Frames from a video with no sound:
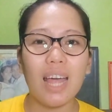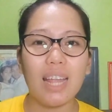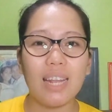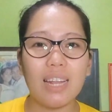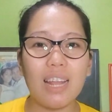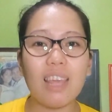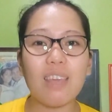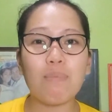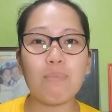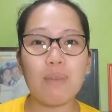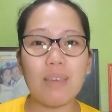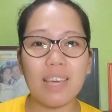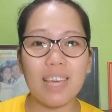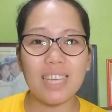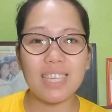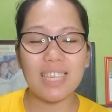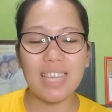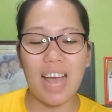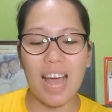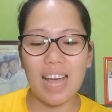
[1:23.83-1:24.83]

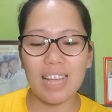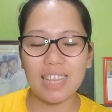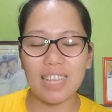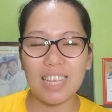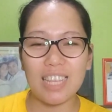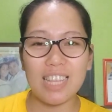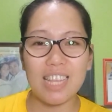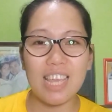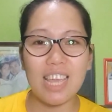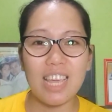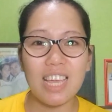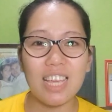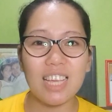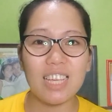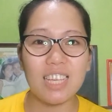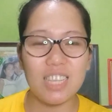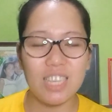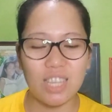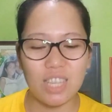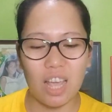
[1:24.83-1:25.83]
naibigay sa atin ni
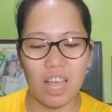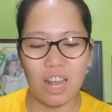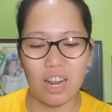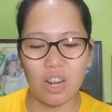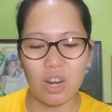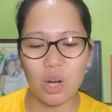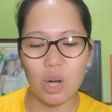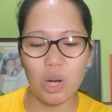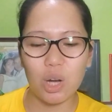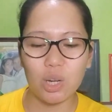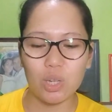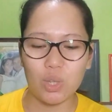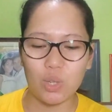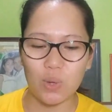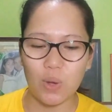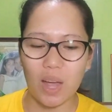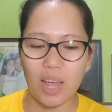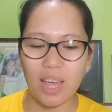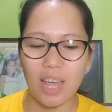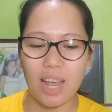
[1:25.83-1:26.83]
seller.
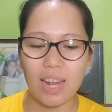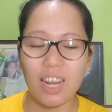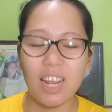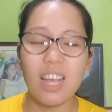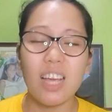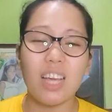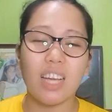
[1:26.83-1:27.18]
So, ayan.